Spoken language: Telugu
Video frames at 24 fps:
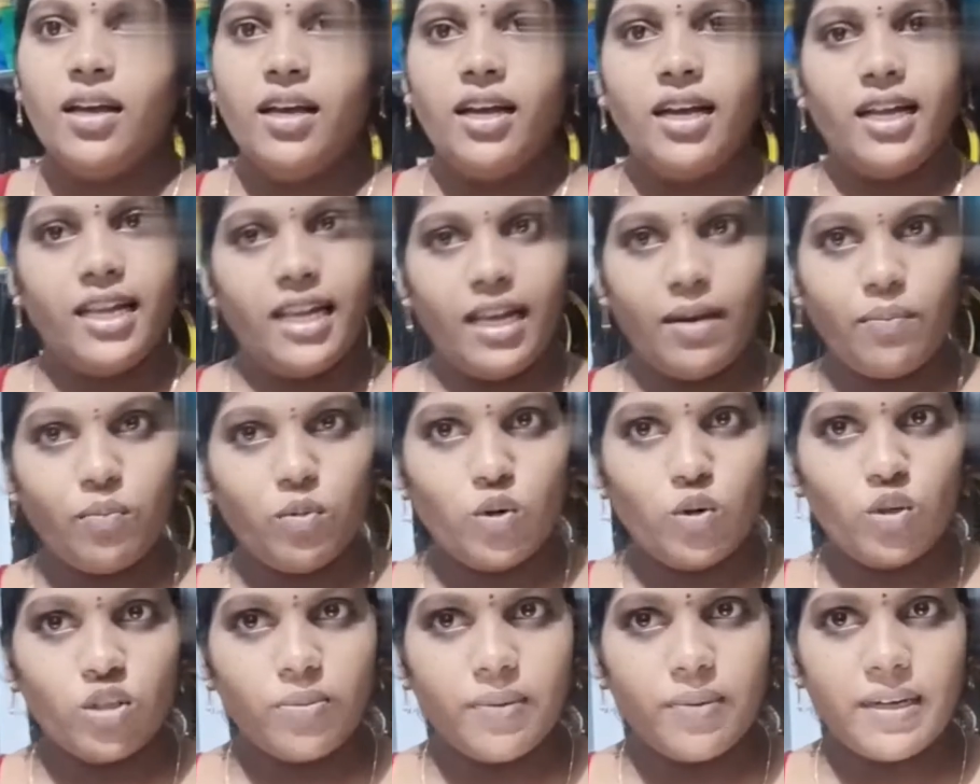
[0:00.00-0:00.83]
ఇలా
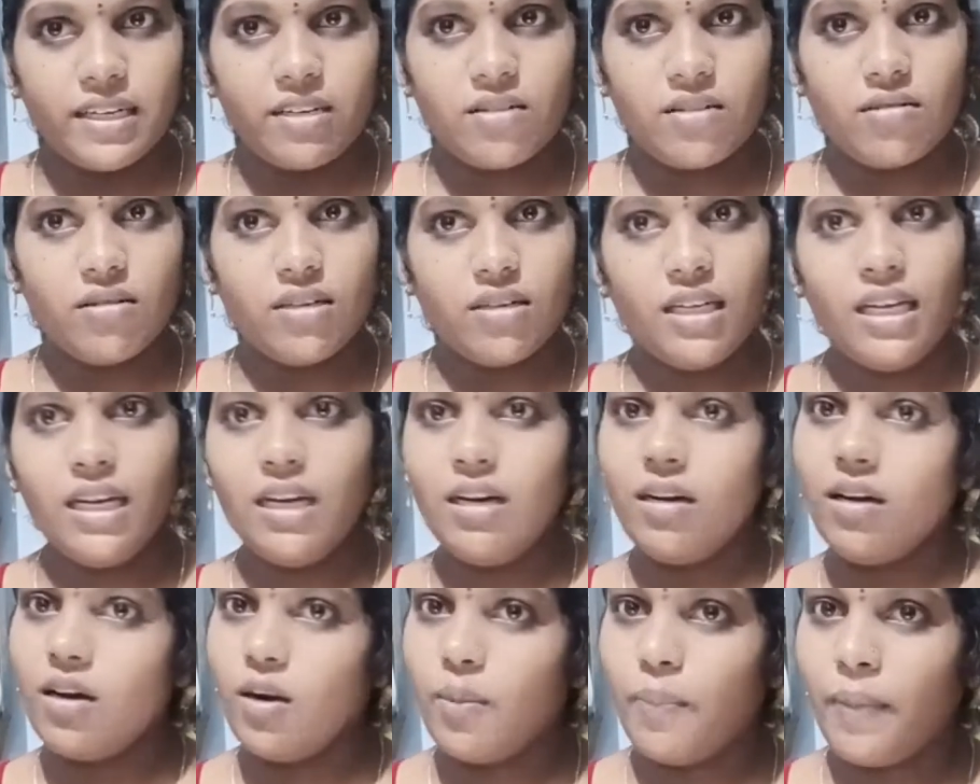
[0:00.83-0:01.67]
మూత పెట్టుకొని
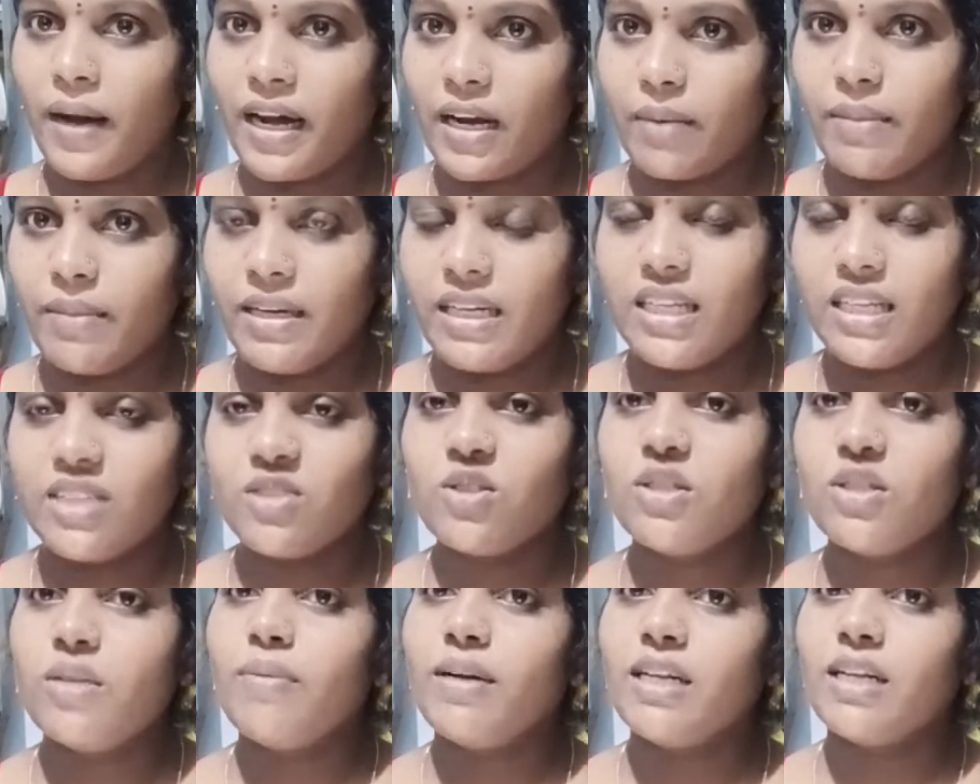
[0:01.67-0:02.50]
పక్కన
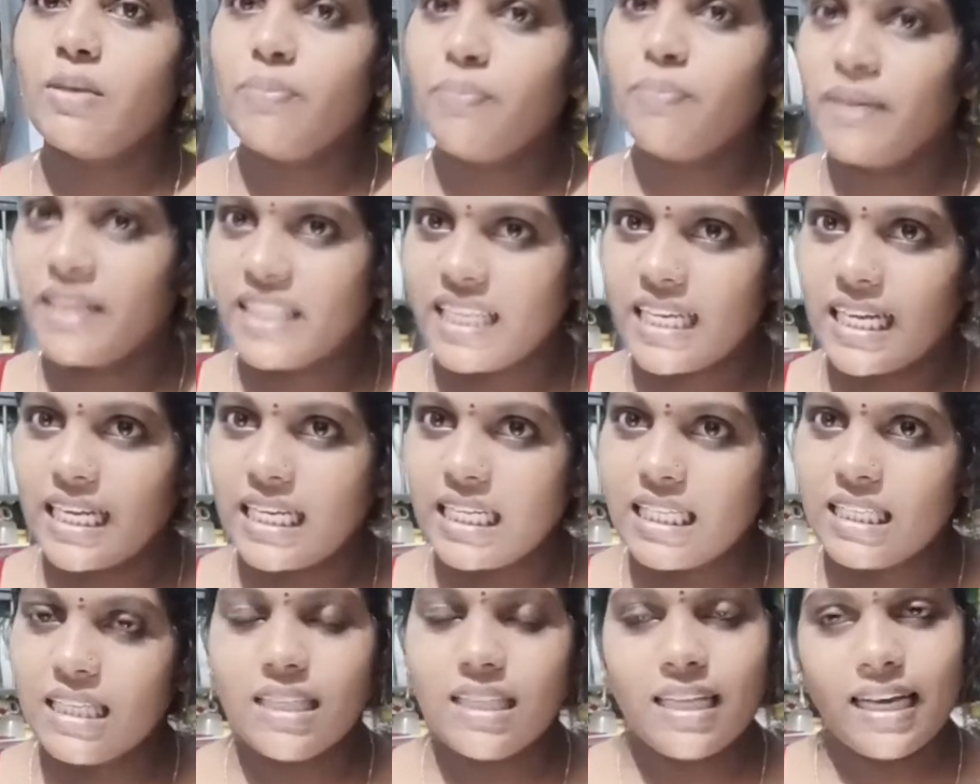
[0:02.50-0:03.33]
పెట్టేసుకుంటే మనకి పెరుగు
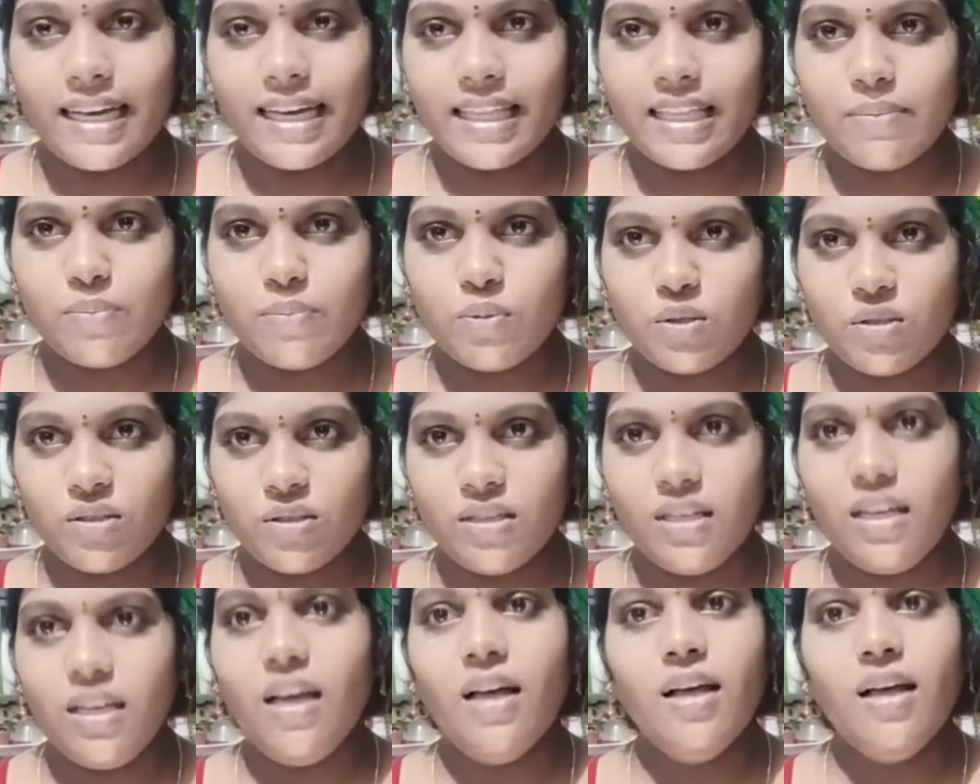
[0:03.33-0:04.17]
అనేది
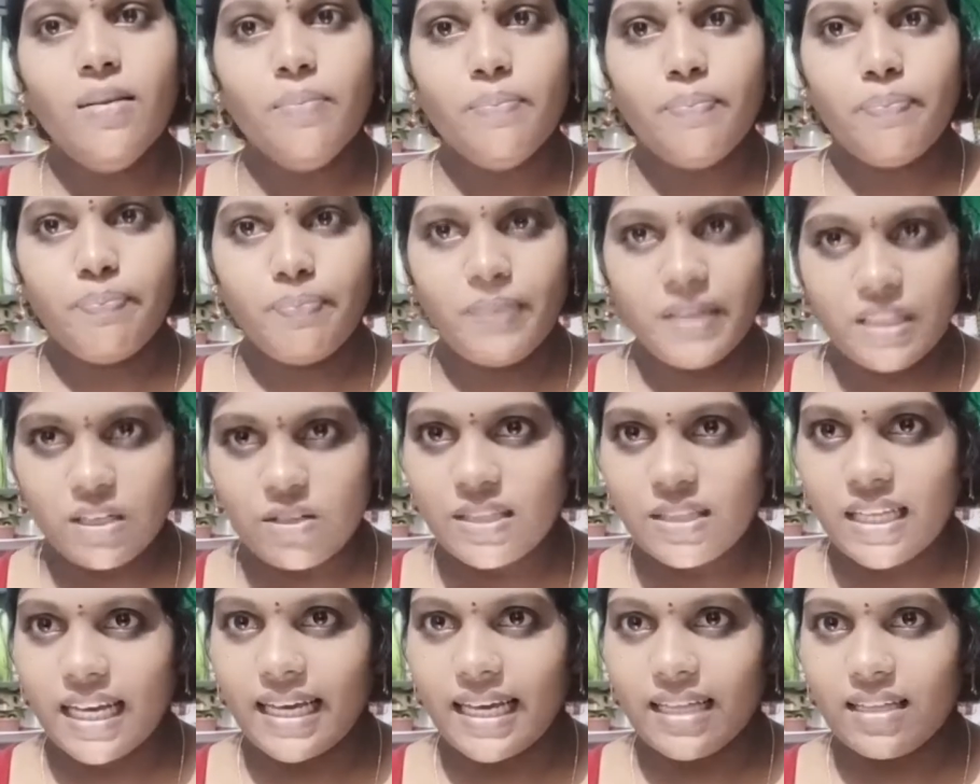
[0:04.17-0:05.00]
తయారైపోతుంది
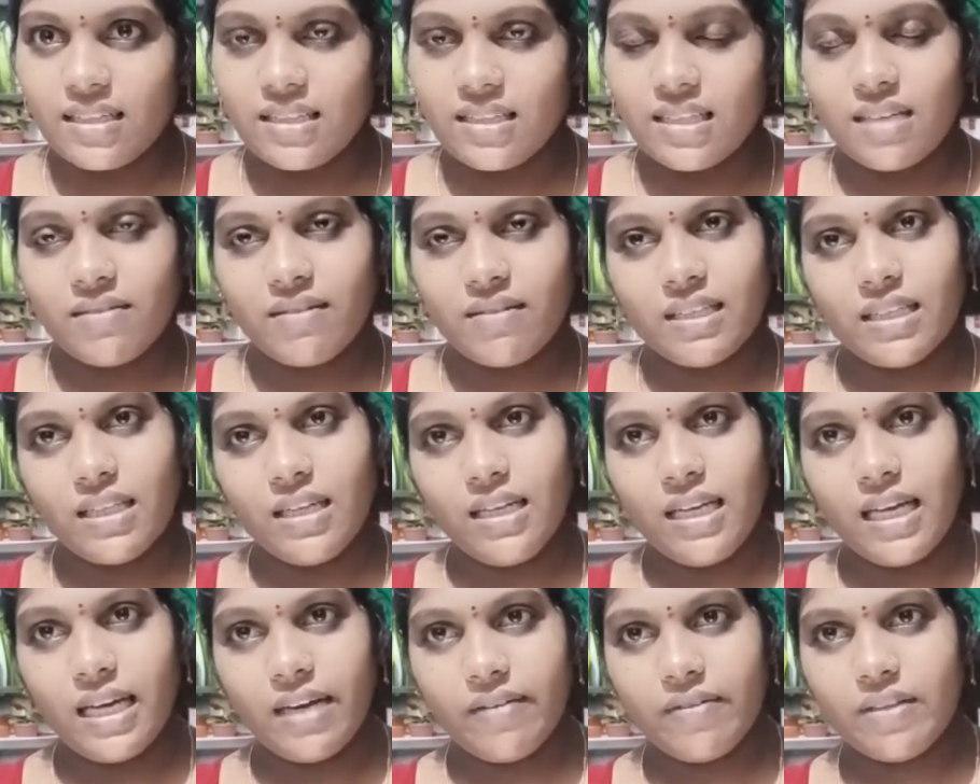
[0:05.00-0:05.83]
పెరుగు తయారైన తర్వాత
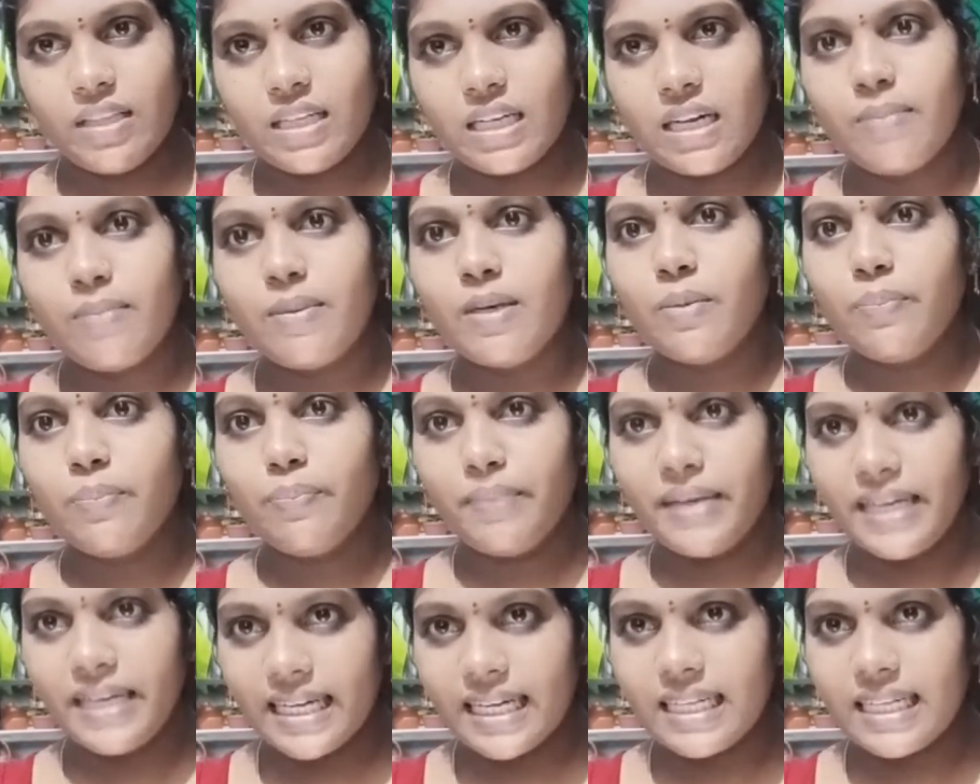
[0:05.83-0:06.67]
ఏ విధంగా మనం
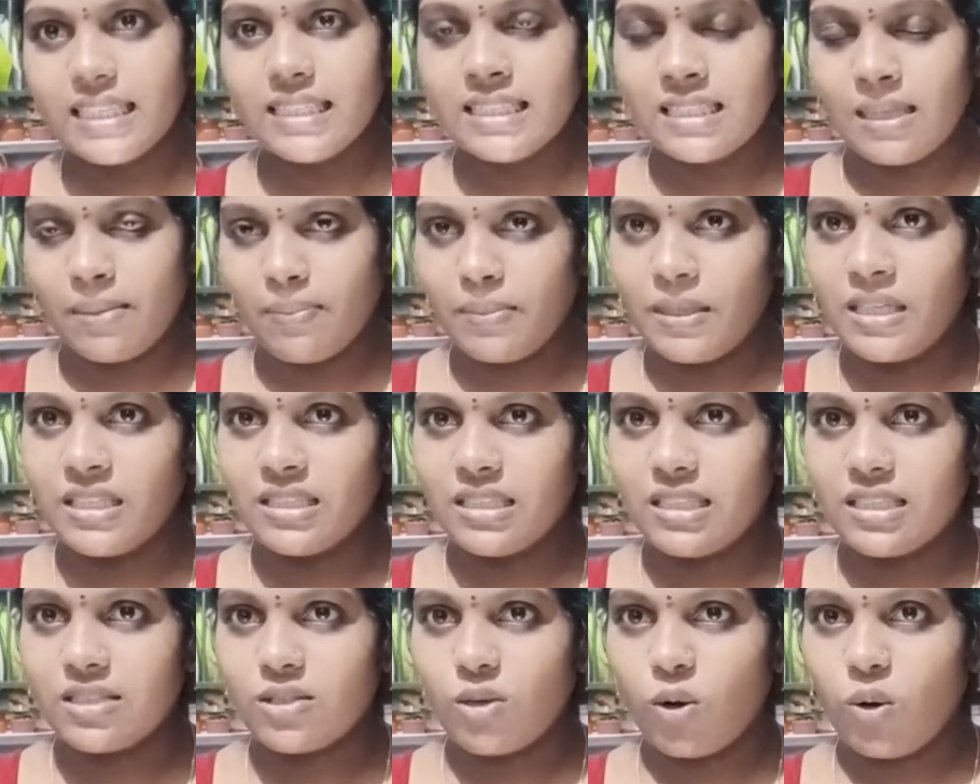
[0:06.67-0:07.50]
మేగని
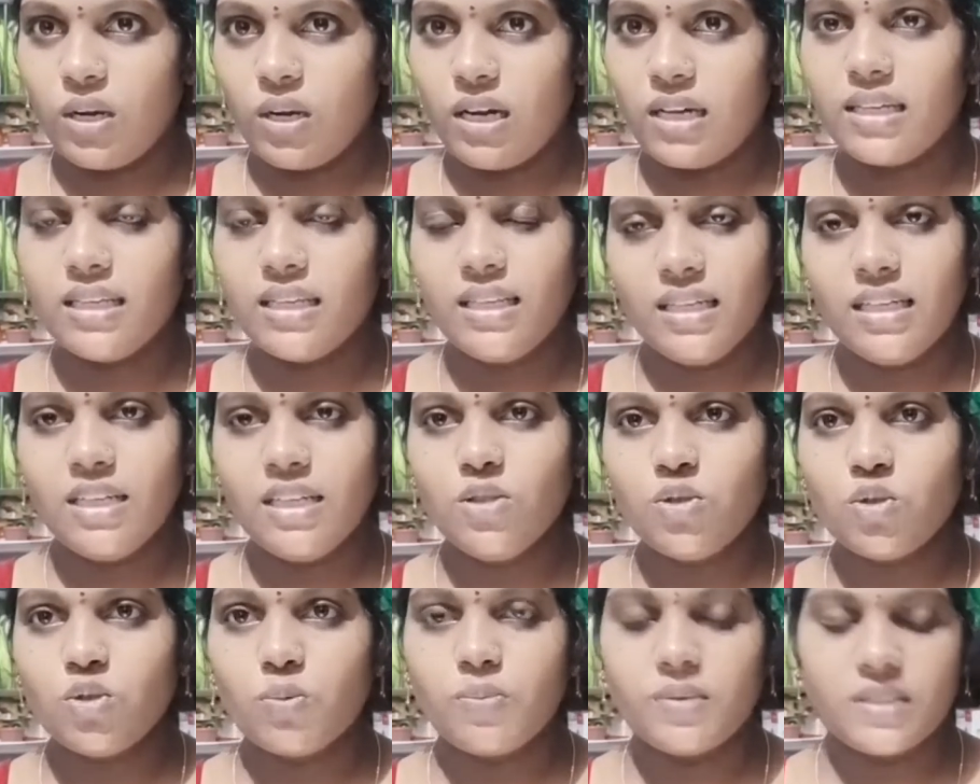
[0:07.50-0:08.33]
సపరేట్ చేసుకోవాలనేది
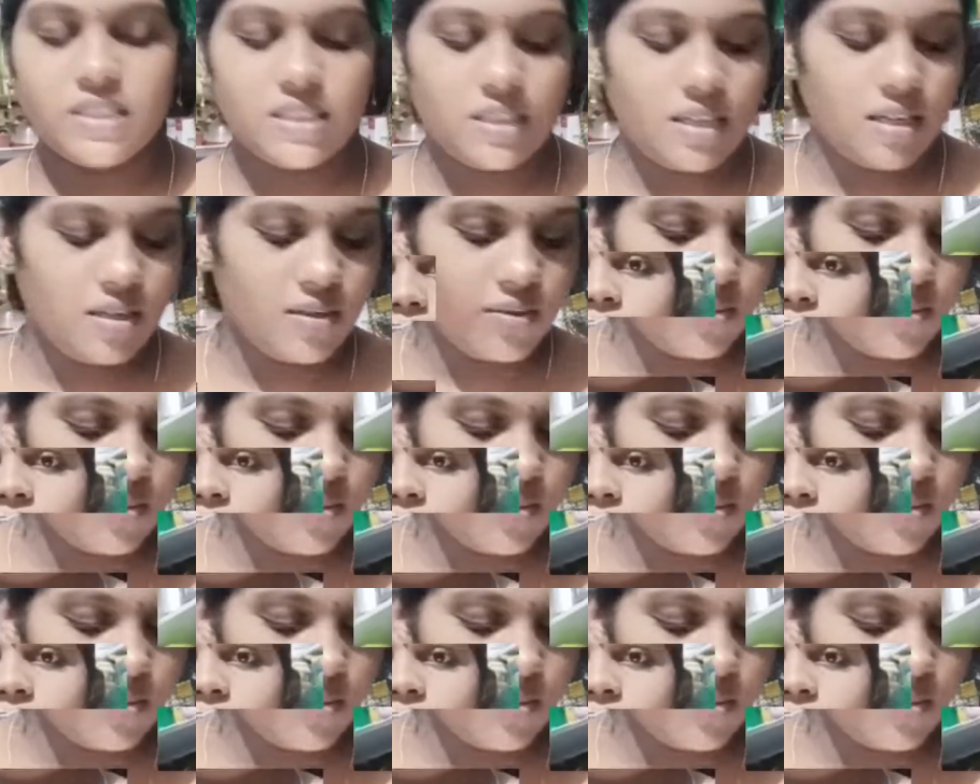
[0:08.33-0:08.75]
నేను చూపిస్తాను